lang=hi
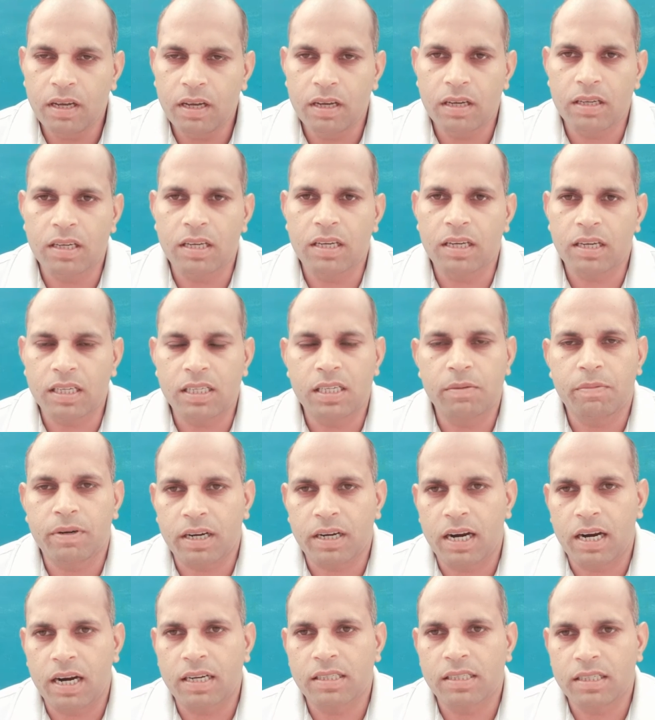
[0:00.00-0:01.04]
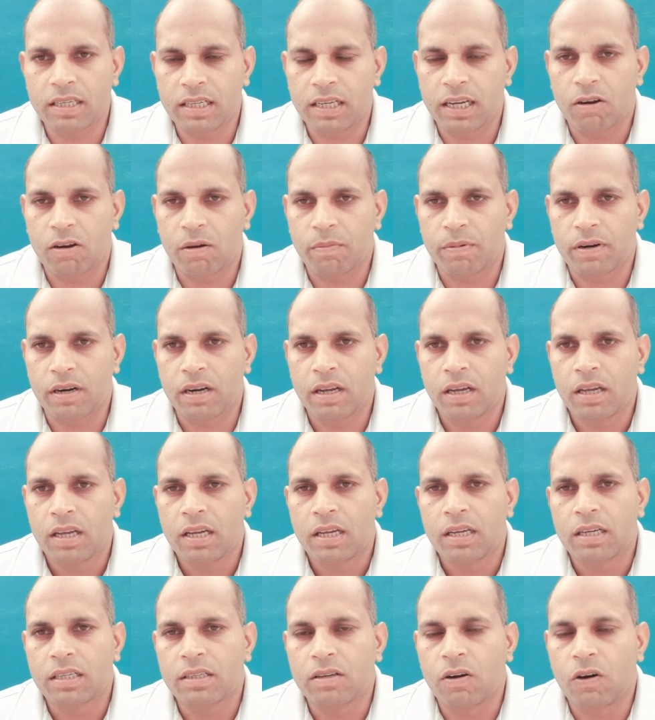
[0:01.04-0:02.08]
ये किसी प्रकार से नहीं गए वहाँ पर
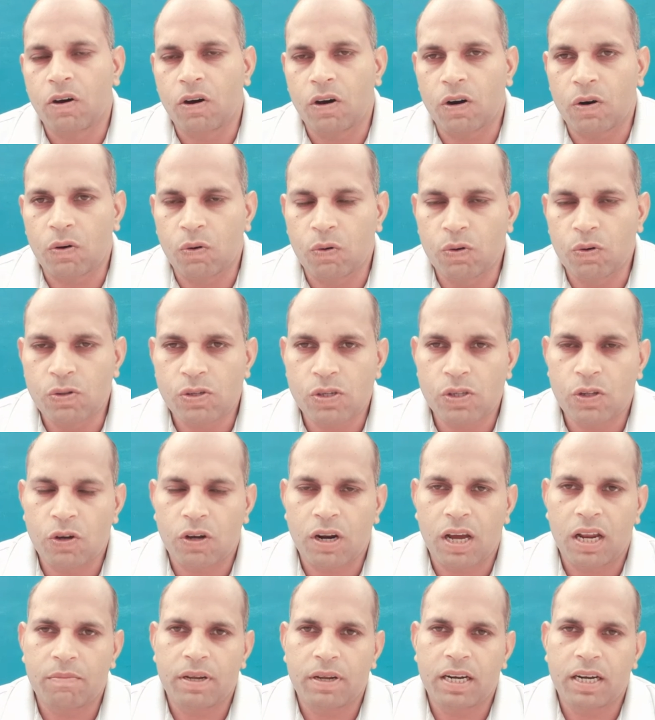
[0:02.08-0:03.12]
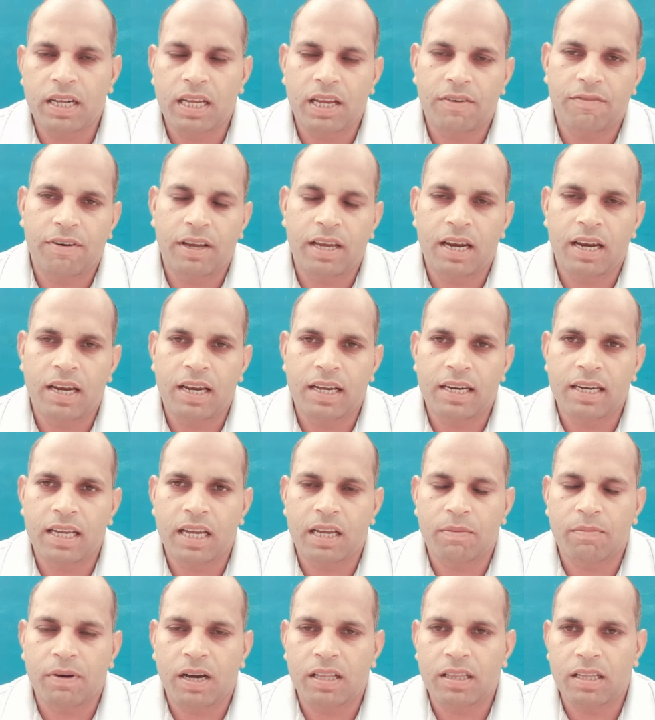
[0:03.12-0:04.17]
और उस दौरान पर इनकी एफ
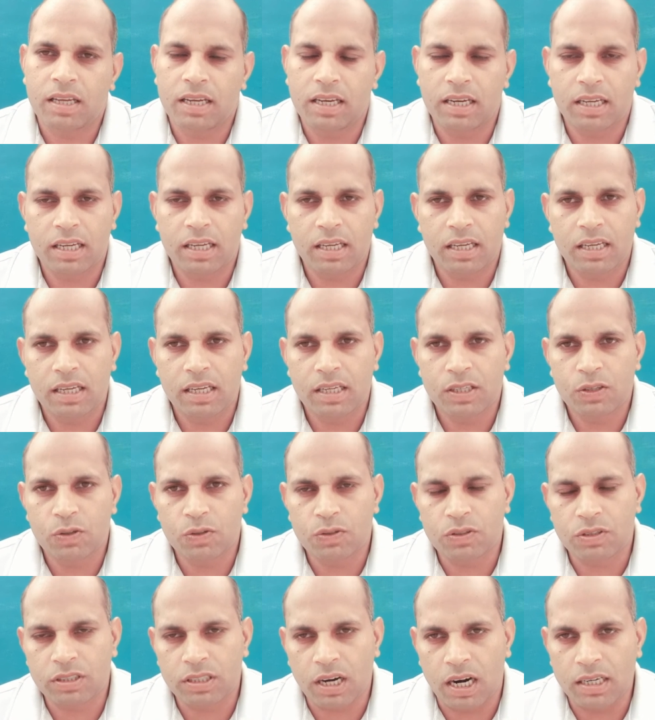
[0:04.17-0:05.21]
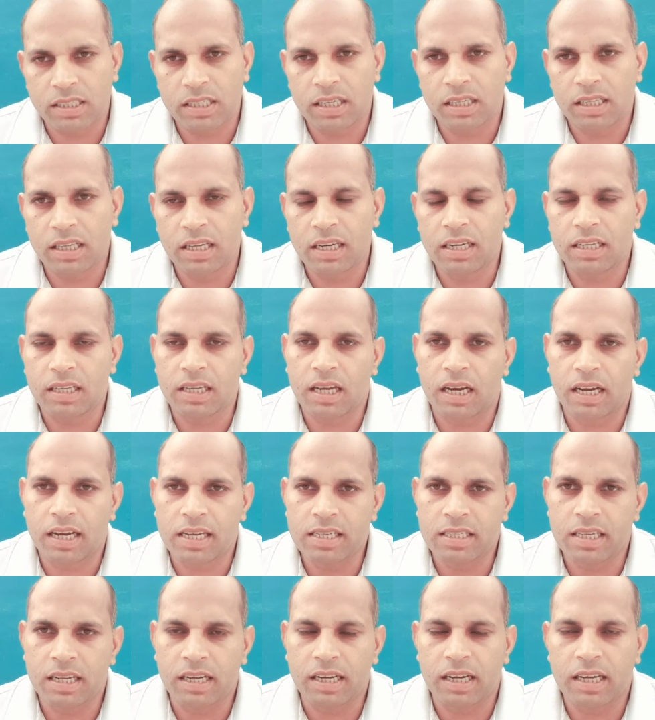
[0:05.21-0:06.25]
लिखने के बाद इनकी जो चार्जशीट थी इनके
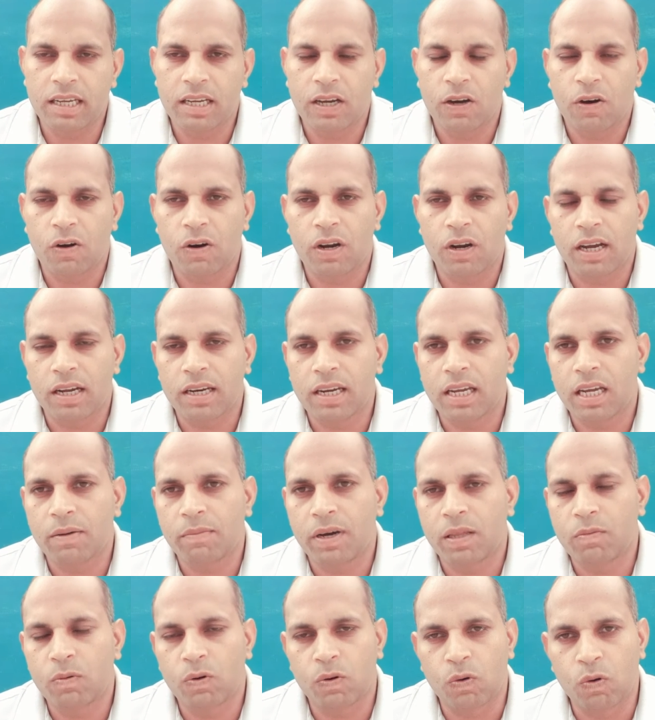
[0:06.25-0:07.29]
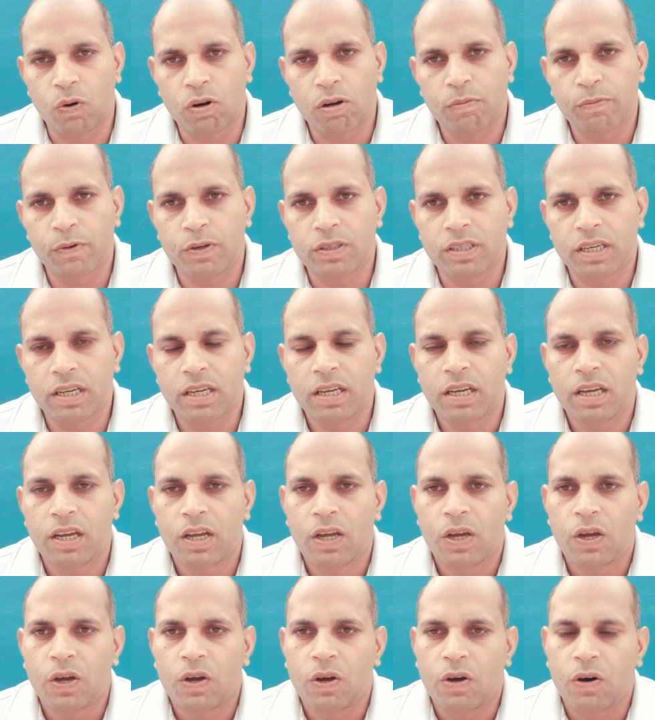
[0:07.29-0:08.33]
अगेंस्ट लग गई और लगने के बाद वो कोर्ट में पहुँची
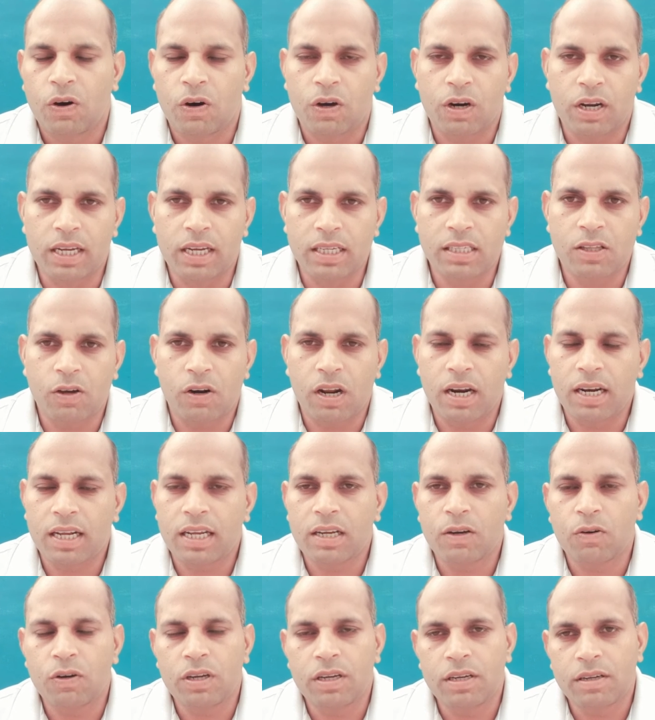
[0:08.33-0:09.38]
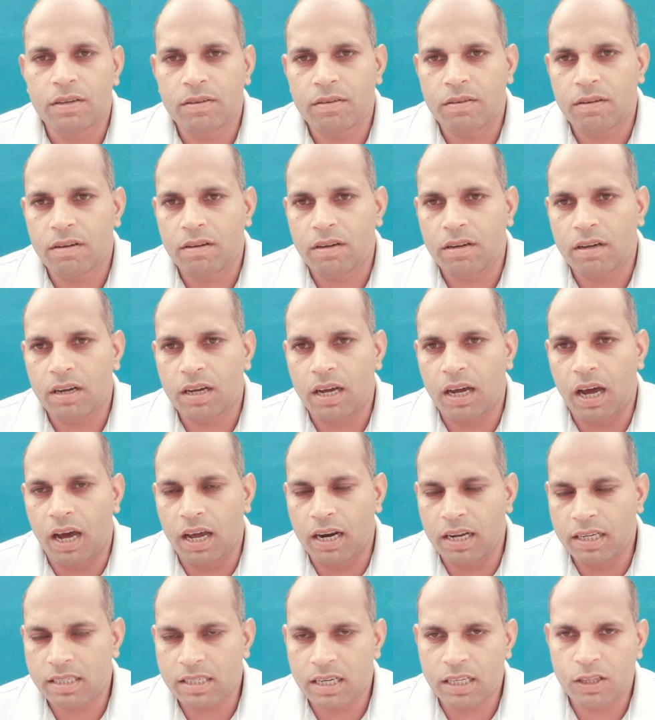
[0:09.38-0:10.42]
और इस दौरान की कोई
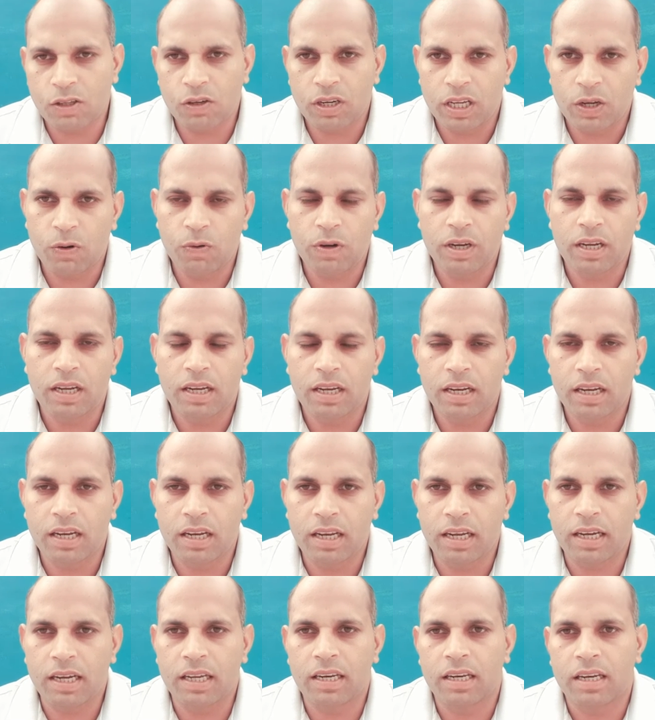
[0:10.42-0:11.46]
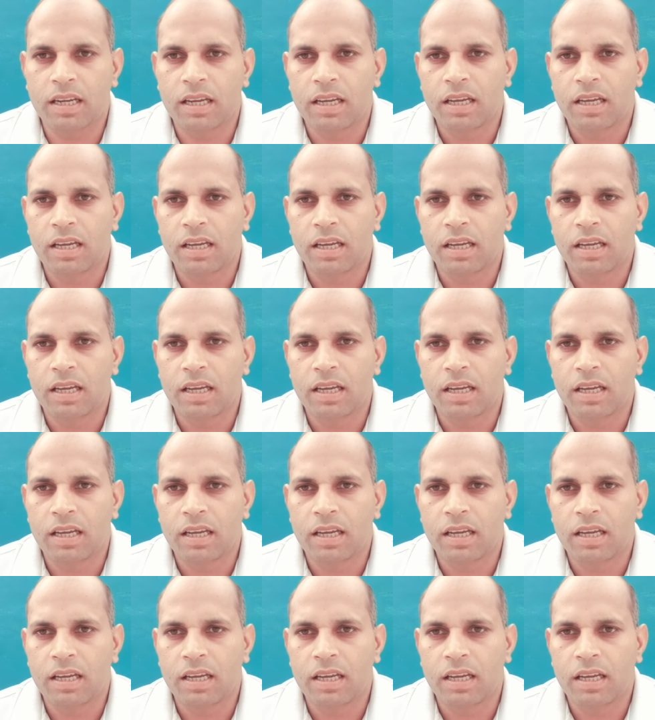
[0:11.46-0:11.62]
अरेस्टिंग तो नहीं हुई लेकिन